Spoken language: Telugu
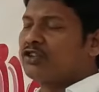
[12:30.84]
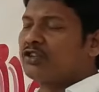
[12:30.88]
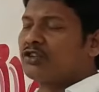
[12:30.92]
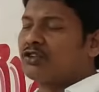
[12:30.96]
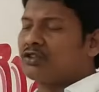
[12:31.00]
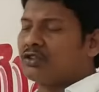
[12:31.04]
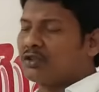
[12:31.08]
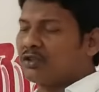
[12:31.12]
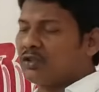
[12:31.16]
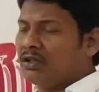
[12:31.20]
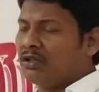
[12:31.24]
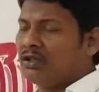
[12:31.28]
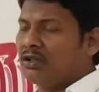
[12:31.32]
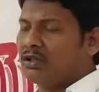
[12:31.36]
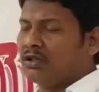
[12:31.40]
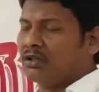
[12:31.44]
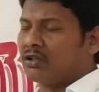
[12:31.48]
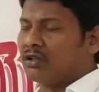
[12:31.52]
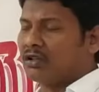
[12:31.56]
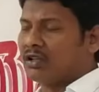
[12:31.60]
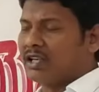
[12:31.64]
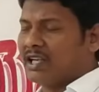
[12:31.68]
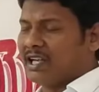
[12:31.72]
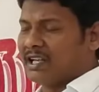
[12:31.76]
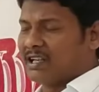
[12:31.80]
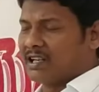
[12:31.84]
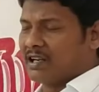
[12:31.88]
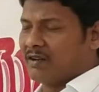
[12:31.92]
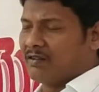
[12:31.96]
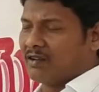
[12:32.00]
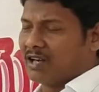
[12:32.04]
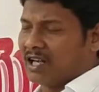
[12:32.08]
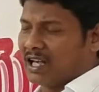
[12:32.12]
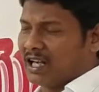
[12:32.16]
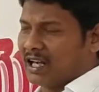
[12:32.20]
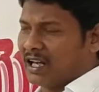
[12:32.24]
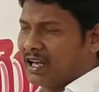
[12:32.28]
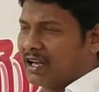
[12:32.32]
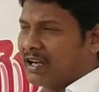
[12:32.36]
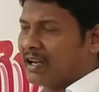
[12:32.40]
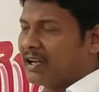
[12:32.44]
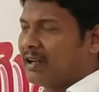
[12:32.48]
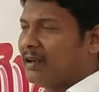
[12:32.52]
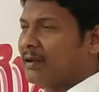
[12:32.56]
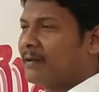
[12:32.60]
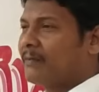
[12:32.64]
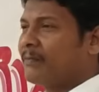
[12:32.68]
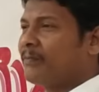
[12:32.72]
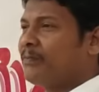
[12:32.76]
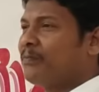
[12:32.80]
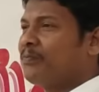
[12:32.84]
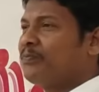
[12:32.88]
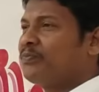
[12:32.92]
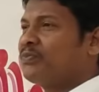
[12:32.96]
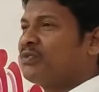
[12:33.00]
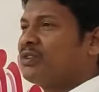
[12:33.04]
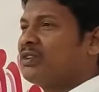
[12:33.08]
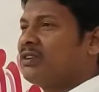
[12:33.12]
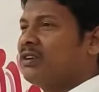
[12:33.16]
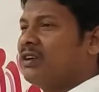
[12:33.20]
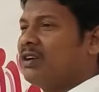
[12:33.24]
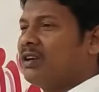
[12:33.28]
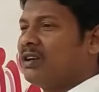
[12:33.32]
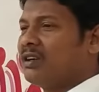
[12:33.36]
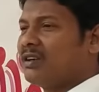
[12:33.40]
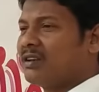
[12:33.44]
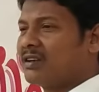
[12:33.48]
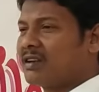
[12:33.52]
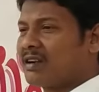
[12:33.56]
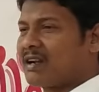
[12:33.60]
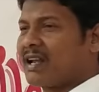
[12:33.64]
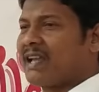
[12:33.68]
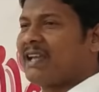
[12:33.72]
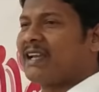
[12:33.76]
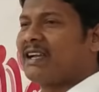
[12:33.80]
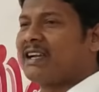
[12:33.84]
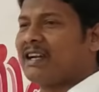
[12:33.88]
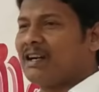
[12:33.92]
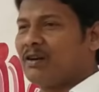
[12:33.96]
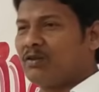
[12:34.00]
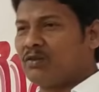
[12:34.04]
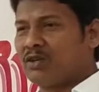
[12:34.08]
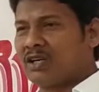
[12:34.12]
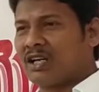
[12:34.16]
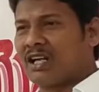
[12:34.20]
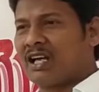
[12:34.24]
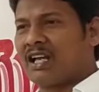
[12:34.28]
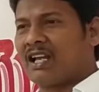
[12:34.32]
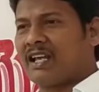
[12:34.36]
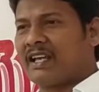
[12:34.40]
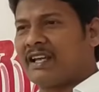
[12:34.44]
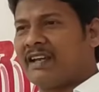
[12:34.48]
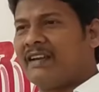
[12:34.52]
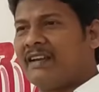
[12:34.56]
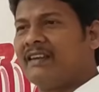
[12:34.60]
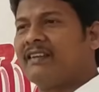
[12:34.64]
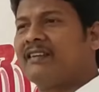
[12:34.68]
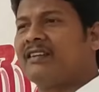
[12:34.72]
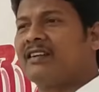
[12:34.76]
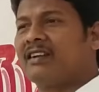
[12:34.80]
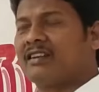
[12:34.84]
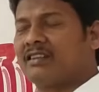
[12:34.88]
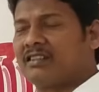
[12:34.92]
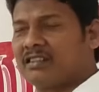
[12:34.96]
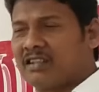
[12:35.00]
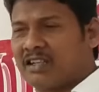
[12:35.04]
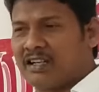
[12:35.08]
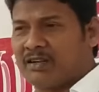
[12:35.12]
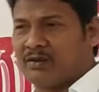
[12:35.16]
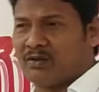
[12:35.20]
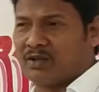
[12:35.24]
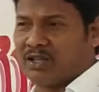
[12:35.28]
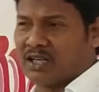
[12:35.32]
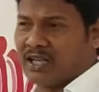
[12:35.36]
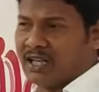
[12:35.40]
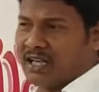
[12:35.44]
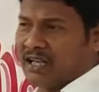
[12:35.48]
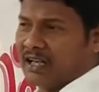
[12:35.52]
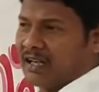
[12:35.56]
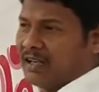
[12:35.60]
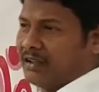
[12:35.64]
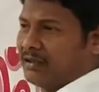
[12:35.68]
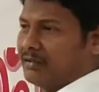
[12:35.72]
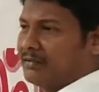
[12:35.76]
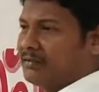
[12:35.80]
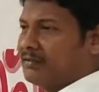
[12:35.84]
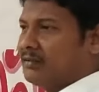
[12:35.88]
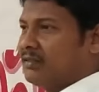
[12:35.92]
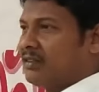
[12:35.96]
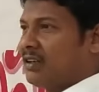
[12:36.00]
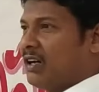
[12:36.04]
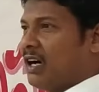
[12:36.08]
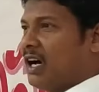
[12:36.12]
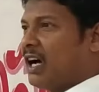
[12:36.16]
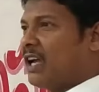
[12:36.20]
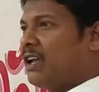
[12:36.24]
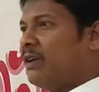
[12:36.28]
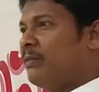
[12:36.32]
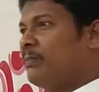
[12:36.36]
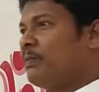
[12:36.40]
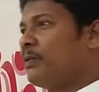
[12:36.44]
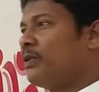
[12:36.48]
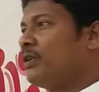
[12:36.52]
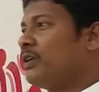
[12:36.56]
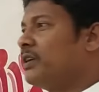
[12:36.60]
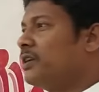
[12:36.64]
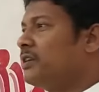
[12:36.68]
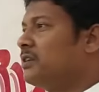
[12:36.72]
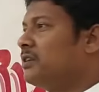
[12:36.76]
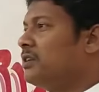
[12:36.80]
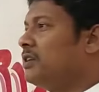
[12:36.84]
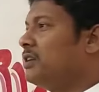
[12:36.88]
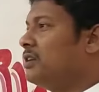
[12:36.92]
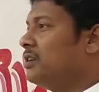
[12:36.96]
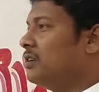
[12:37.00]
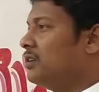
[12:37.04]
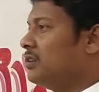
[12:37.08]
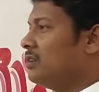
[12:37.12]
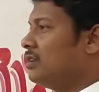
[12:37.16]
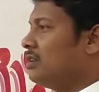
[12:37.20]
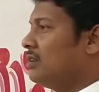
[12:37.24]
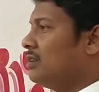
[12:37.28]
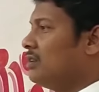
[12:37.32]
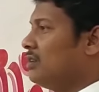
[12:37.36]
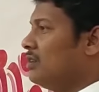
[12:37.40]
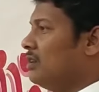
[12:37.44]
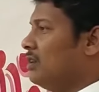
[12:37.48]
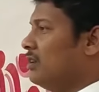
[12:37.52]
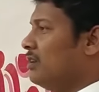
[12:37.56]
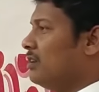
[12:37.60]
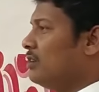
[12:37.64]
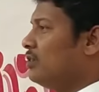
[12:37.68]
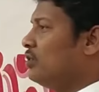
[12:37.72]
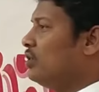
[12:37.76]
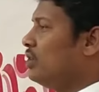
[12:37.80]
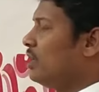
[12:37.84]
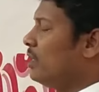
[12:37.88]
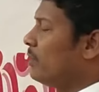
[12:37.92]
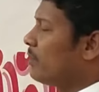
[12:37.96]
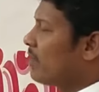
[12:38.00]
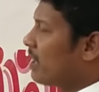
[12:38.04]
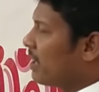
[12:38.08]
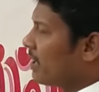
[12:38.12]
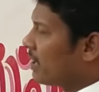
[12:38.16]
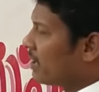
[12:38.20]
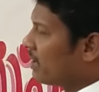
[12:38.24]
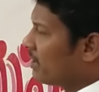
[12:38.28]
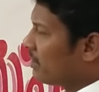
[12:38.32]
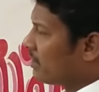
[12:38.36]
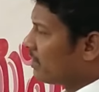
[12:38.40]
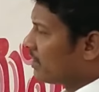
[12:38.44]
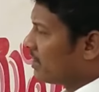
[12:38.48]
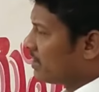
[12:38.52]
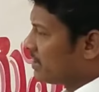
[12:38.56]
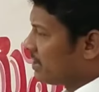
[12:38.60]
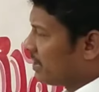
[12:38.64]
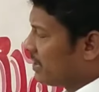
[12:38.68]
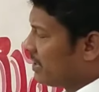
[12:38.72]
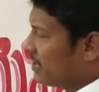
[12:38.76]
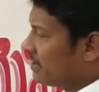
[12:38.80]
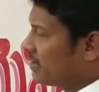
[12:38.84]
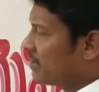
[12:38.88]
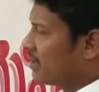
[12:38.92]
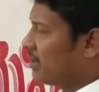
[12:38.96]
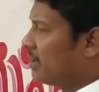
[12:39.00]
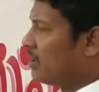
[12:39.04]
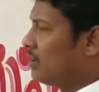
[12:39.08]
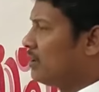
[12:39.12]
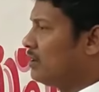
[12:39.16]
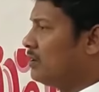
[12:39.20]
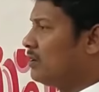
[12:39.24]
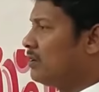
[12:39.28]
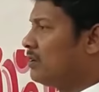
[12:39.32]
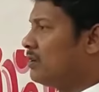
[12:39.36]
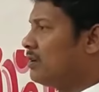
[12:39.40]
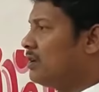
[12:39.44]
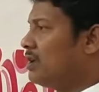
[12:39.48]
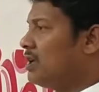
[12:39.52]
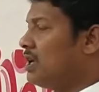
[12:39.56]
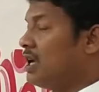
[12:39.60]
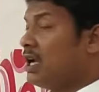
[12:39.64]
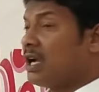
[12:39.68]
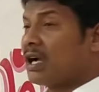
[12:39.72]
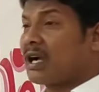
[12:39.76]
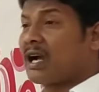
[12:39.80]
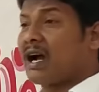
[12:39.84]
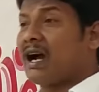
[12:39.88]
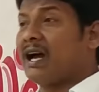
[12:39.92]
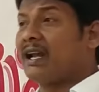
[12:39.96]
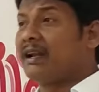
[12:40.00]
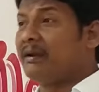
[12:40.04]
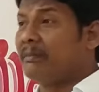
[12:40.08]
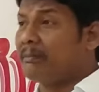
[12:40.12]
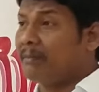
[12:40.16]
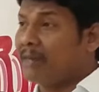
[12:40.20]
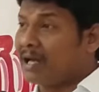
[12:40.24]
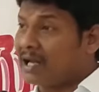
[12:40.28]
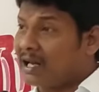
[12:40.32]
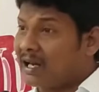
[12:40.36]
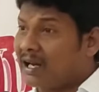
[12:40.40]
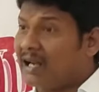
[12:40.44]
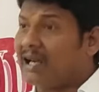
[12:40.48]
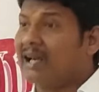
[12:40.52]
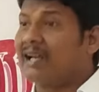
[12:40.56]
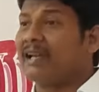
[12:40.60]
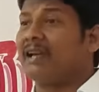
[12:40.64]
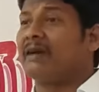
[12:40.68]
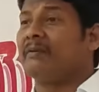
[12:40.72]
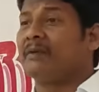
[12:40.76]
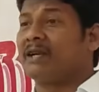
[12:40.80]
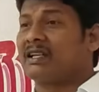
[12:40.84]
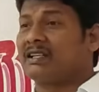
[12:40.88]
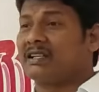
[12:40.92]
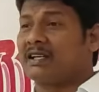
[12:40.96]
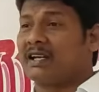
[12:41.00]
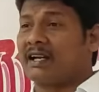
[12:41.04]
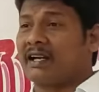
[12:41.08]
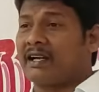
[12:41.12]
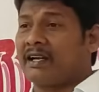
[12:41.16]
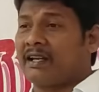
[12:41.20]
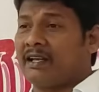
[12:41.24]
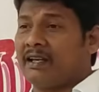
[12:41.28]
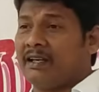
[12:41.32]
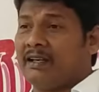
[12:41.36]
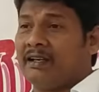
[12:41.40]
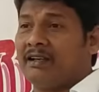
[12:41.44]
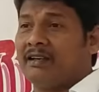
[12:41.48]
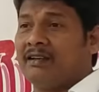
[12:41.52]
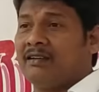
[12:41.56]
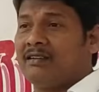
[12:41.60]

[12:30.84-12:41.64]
చుట్టూ ఎట్లా ఉండాలా డ్రైగా ఉండాలా ఎండినట్టుగా ఉండాలా అయిపోయింది దేవుడు అడిగినట్టుగా చేశాడు కానీ మరలా ఏమంటాడండి